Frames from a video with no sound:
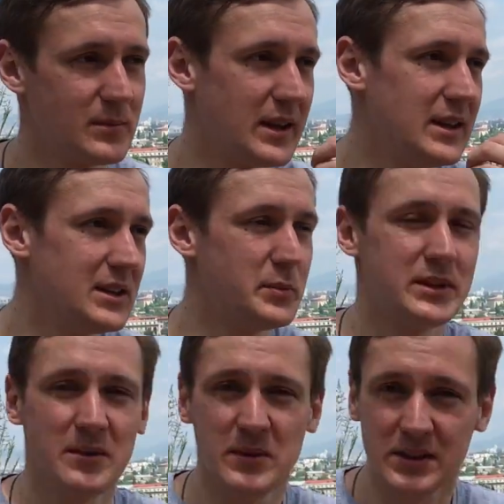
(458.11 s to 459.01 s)
какие-то
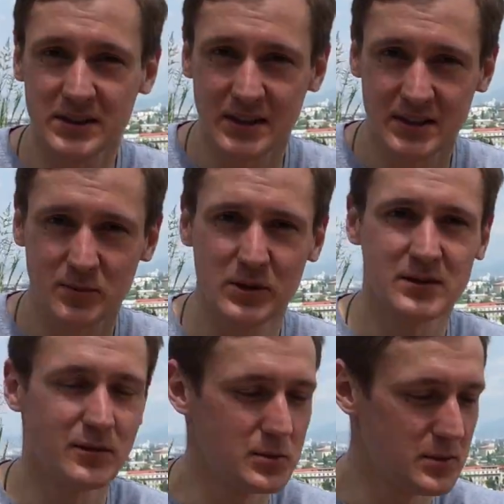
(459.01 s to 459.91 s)
потребительские
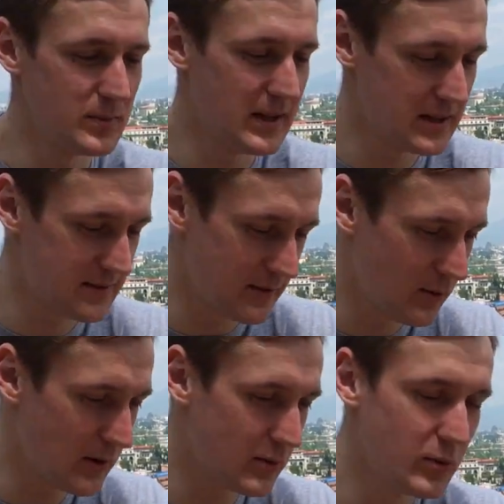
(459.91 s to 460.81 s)
свойства, в общем, дать
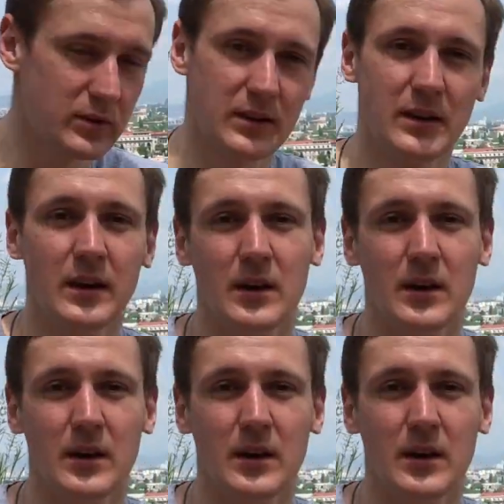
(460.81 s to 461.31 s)
свою какую-то,